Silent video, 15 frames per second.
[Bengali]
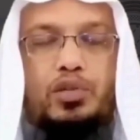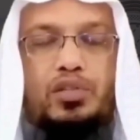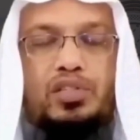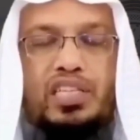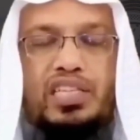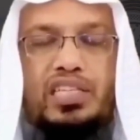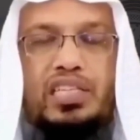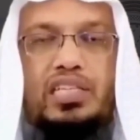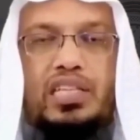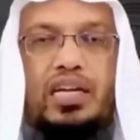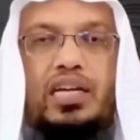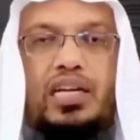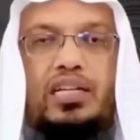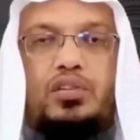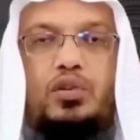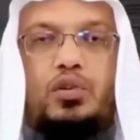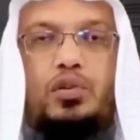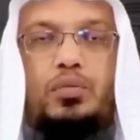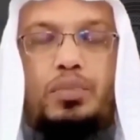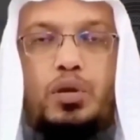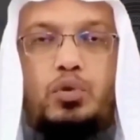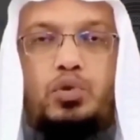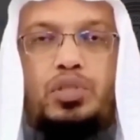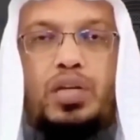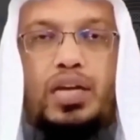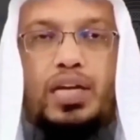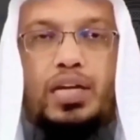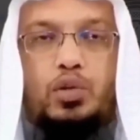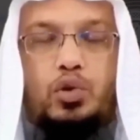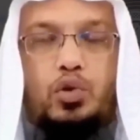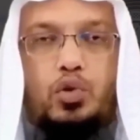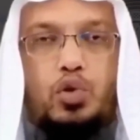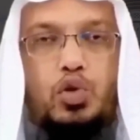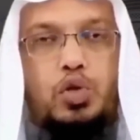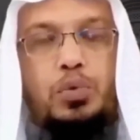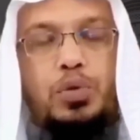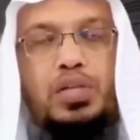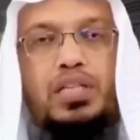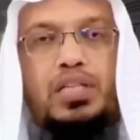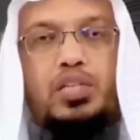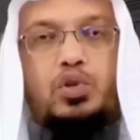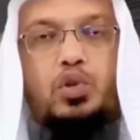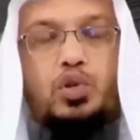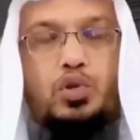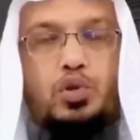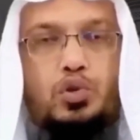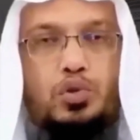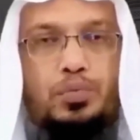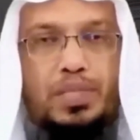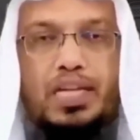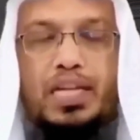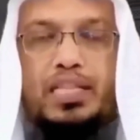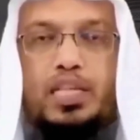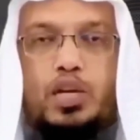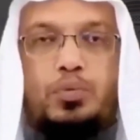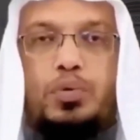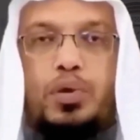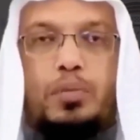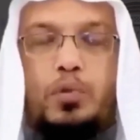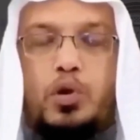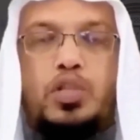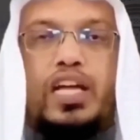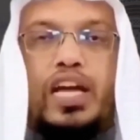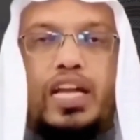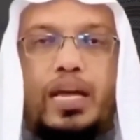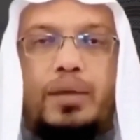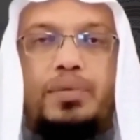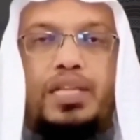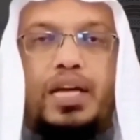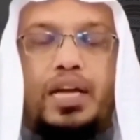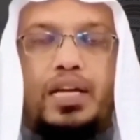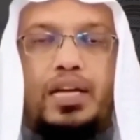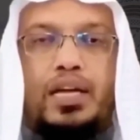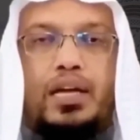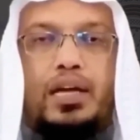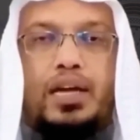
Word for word: মানুষ যখন সেন্সলেস থাকে যখন বেহুশ থাকে তখন ওই সময়টাতে শরীরের কোনো বিধান তার উপরে বর্তায় না বিধায়